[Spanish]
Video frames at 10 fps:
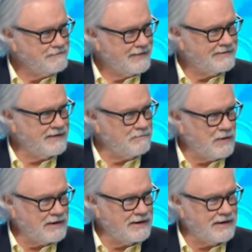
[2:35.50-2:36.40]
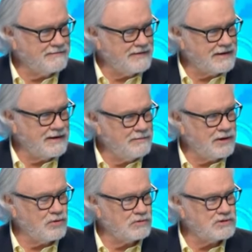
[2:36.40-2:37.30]
esta página es
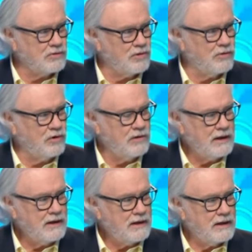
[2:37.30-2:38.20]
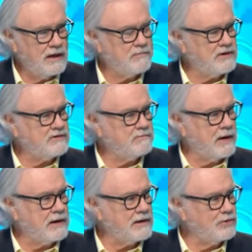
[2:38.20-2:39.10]
increíble cómo se volvió el
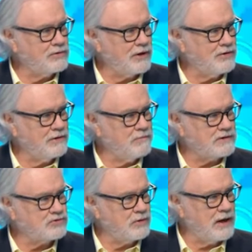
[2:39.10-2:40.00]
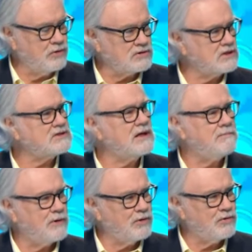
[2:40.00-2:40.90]
principal reclutador de personal. No sé si en
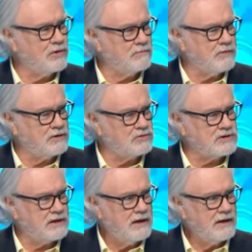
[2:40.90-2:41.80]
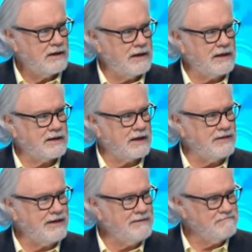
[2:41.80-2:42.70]
el periódico de repente usan
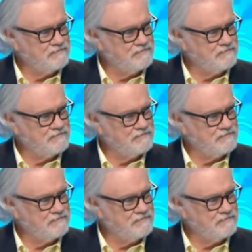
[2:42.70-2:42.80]
LinkedIn.